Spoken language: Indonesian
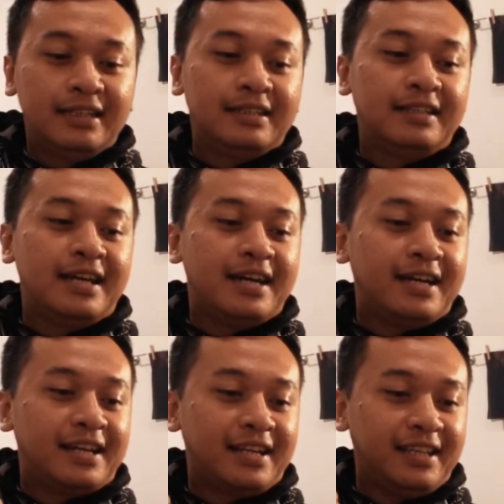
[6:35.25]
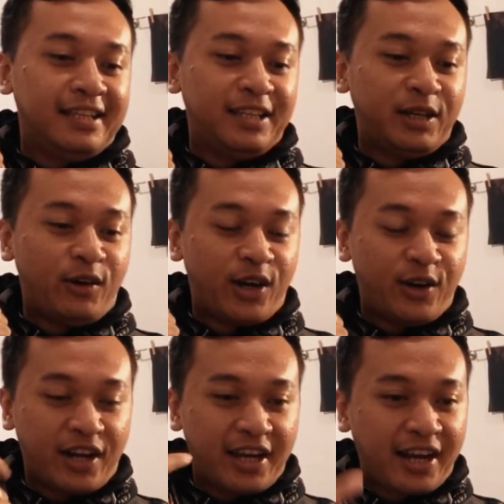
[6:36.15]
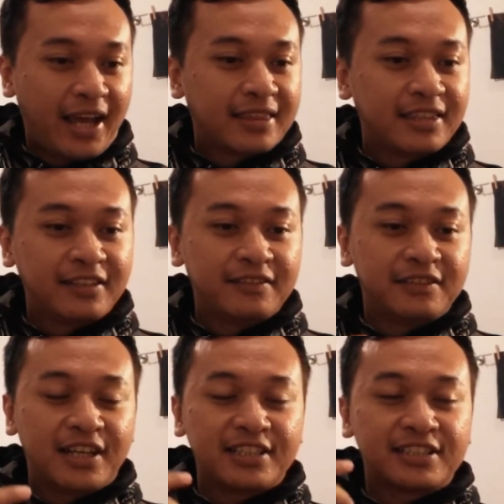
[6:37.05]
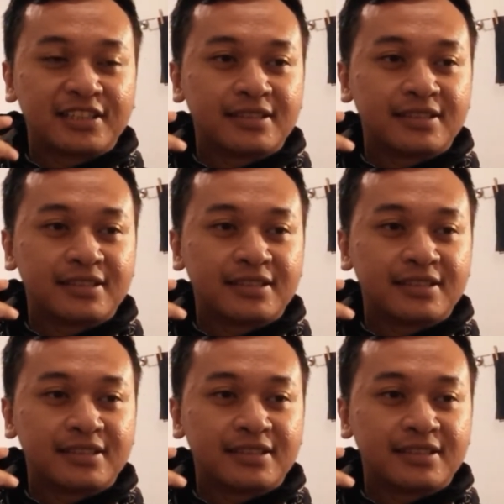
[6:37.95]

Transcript: dari orang-orang kreatif dari